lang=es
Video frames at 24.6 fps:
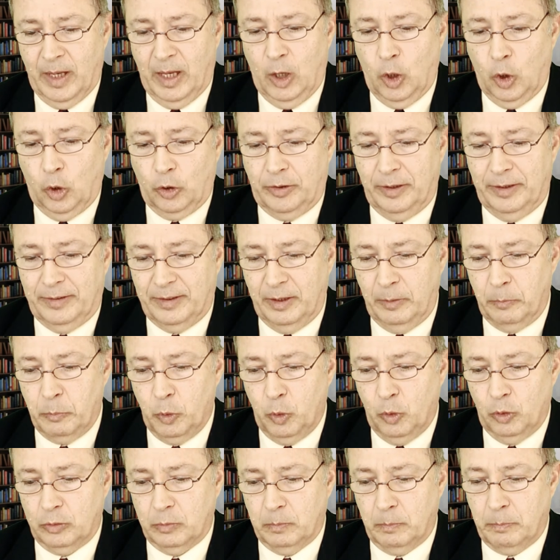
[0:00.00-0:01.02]
y los
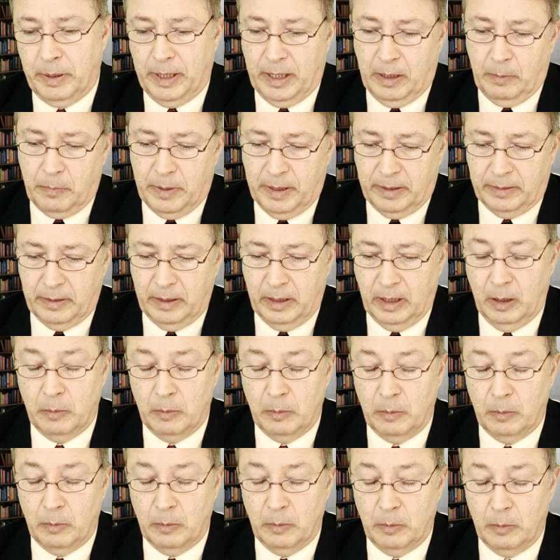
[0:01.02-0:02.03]
discípulos para partir
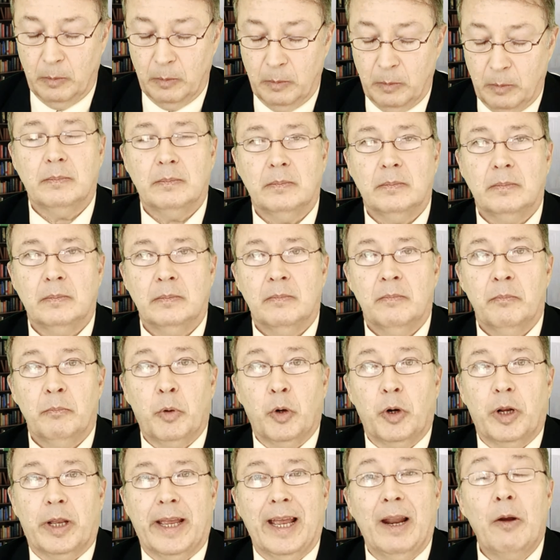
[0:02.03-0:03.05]
el pan.
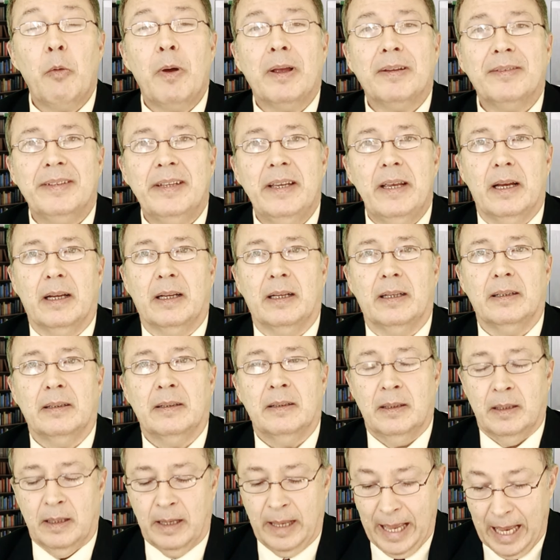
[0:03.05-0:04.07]
¿Por qué lo hacían?
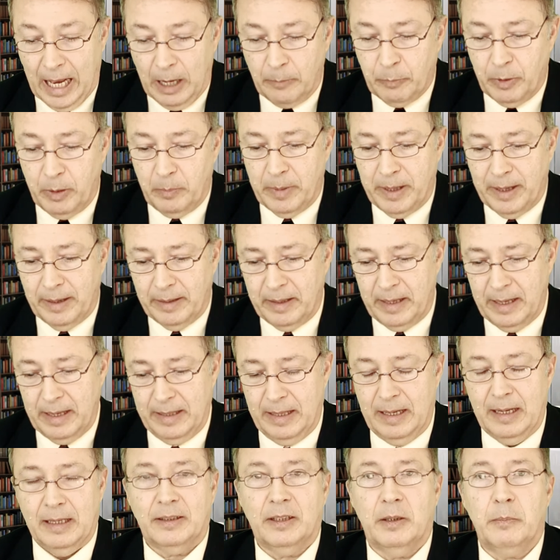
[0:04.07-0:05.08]
El primer
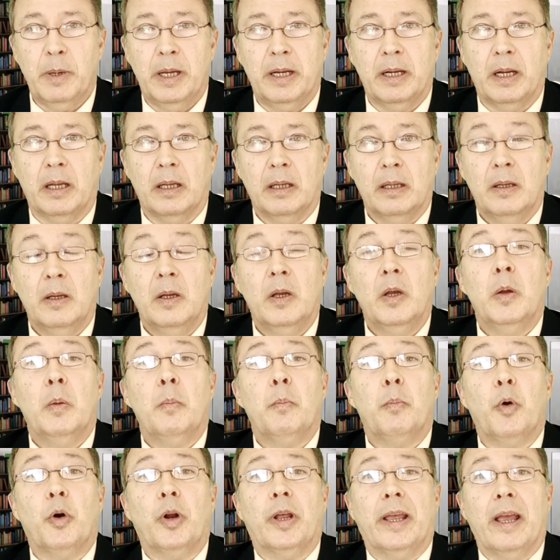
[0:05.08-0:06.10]
día de la semana
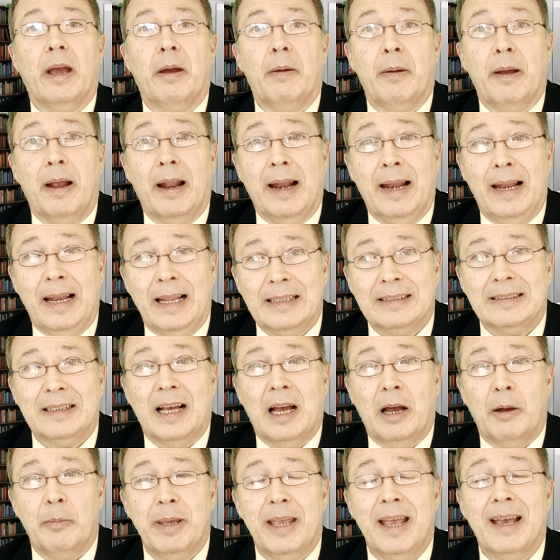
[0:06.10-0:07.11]
porque
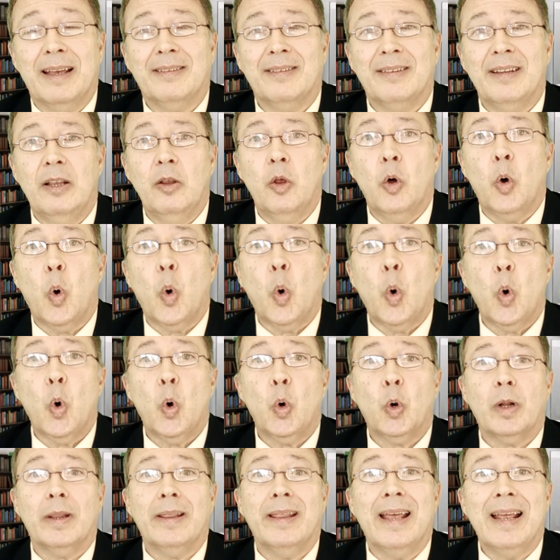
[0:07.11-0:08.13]
les había sido
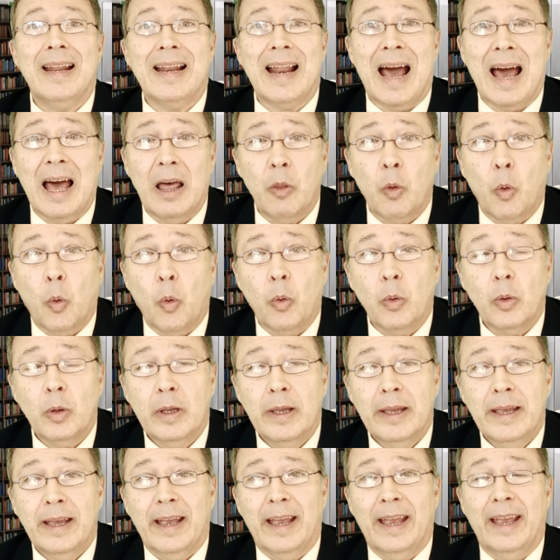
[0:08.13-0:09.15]
ordenado,
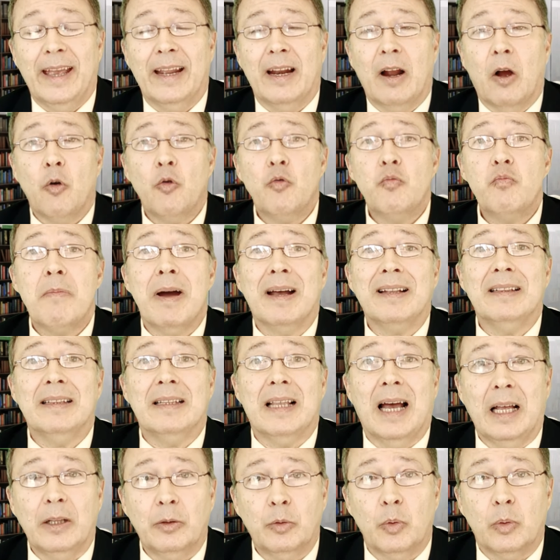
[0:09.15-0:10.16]
era un
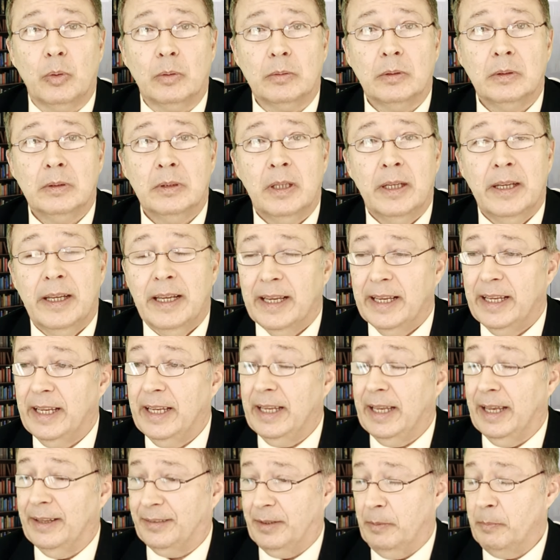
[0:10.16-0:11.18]
mandato.
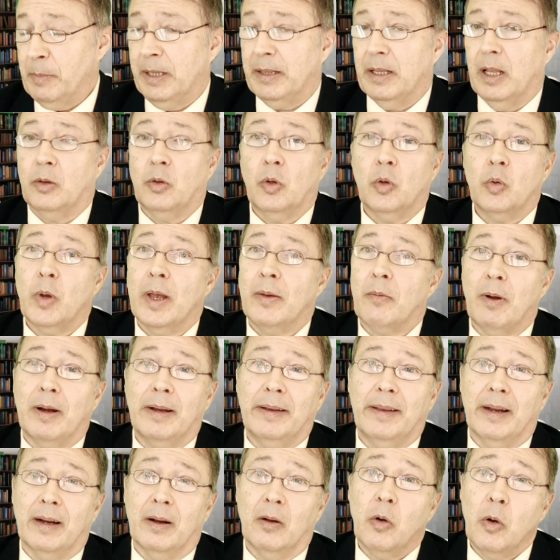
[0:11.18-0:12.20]
Y ese mandato no es
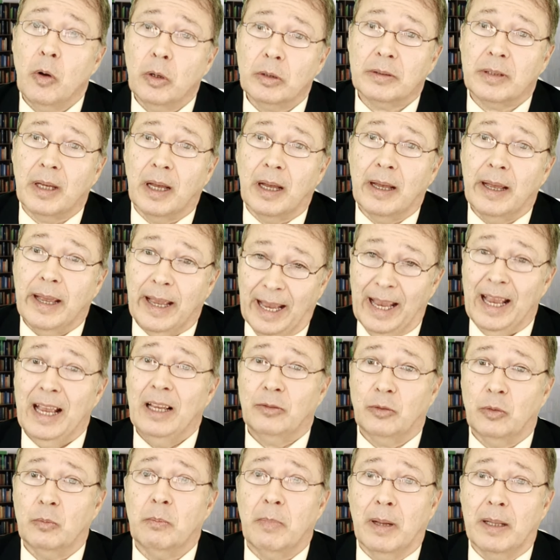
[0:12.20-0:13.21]
cualquier cosa,
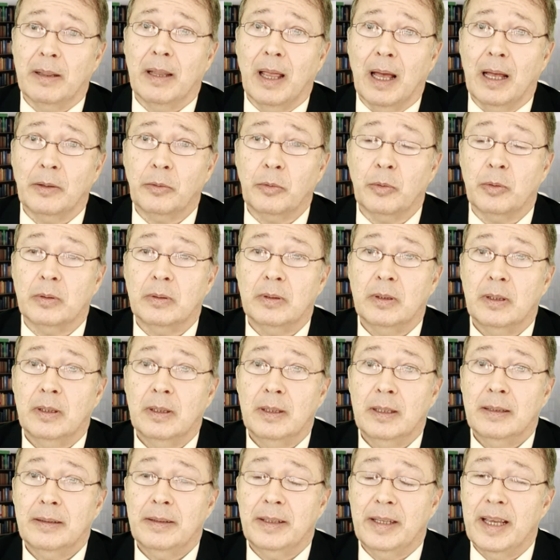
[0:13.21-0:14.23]
es un mandato,
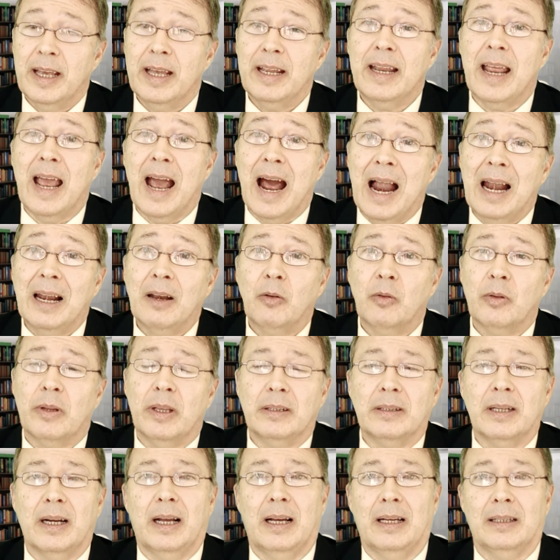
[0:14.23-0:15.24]
tiene algo
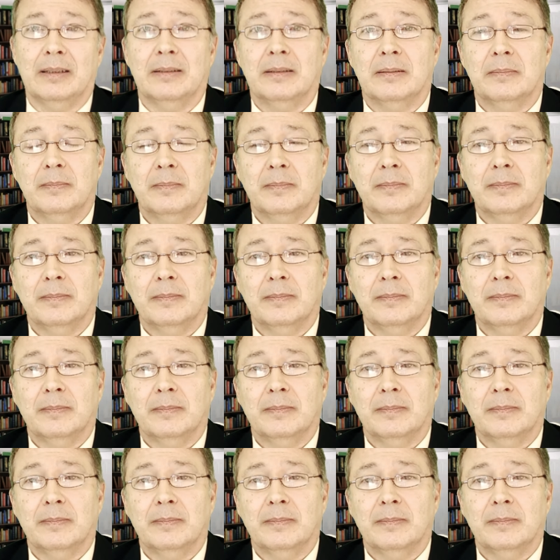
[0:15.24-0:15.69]
detrás,